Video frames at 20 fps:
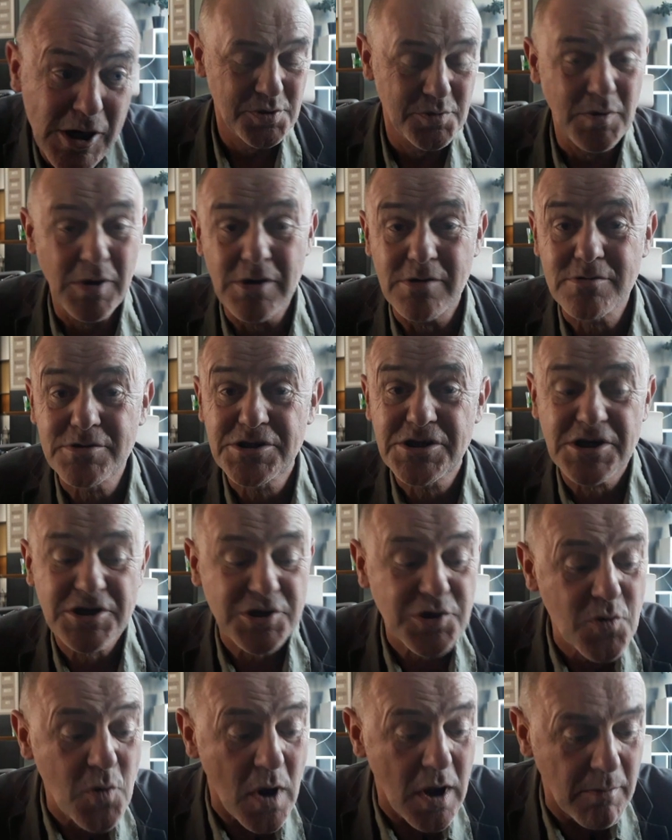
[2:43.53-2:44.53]
mais on
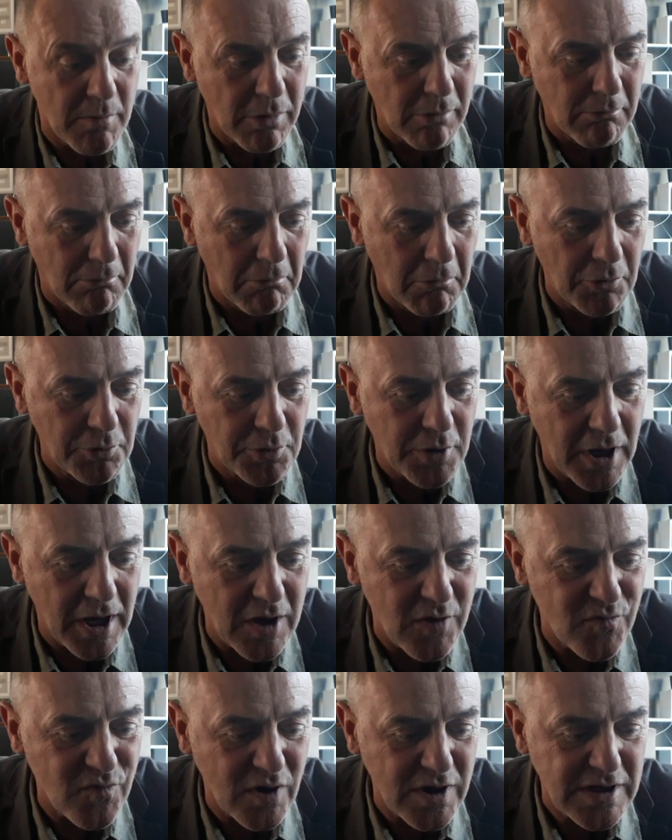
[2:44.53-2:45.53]
cherche quoi bon, Une
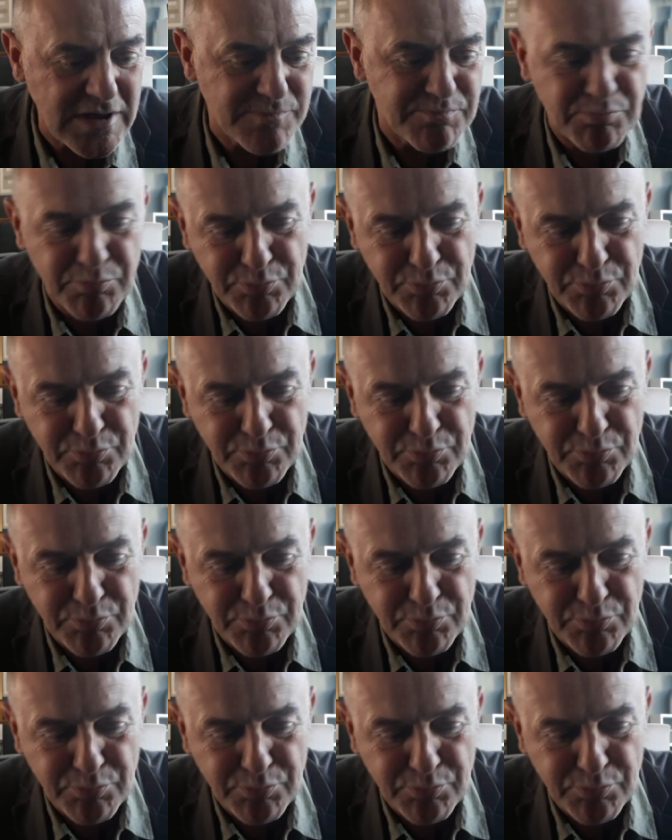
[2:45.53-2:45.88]
rêverie